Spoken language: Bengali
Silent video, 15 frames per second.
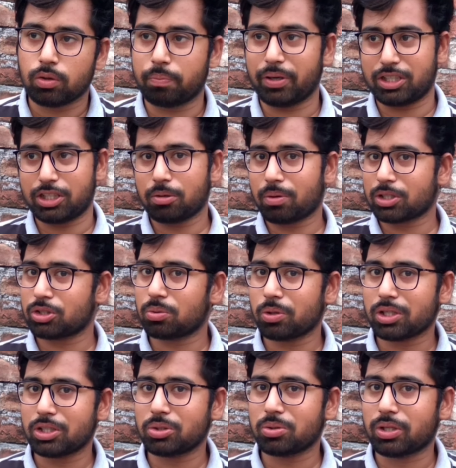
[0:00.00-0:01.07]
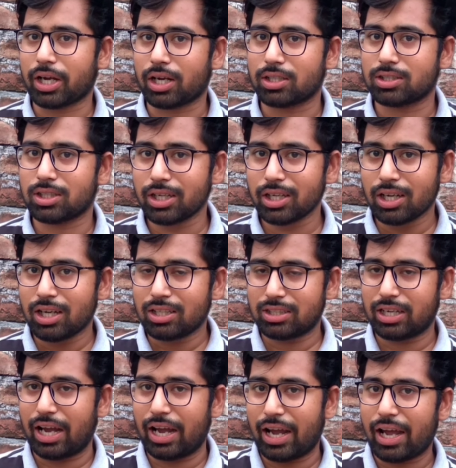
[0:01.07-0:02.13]
তো বেশিরভাগ সময় কিন্তু দেখা যায়
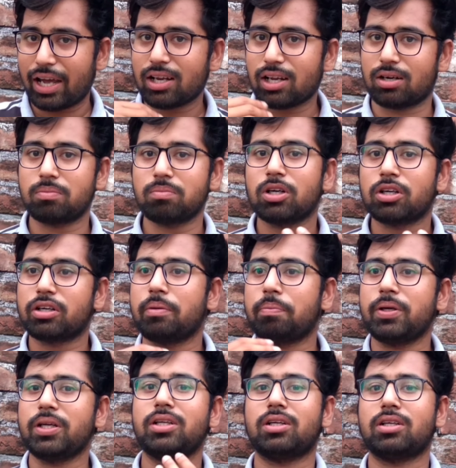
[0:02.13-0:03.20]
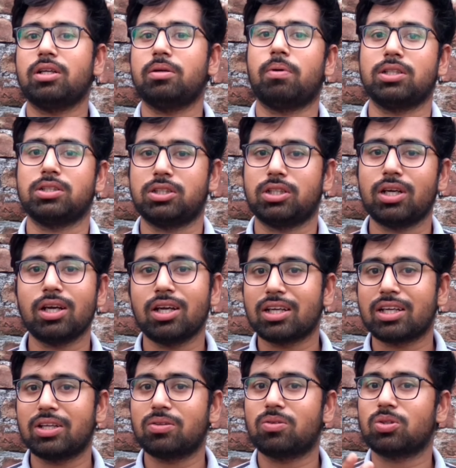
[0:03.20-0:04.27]
যে অ্যালার্ম রিপিটেডলি বাজছে
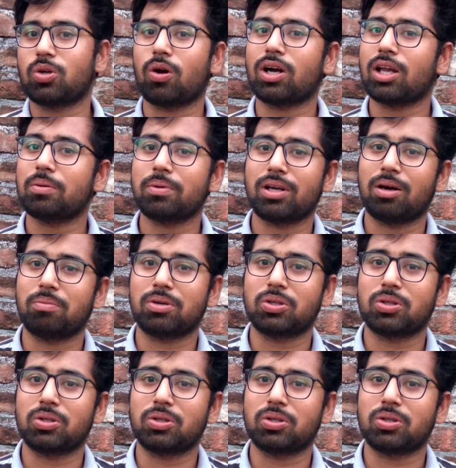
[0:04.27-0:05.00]
কিন্তু সকালবেলা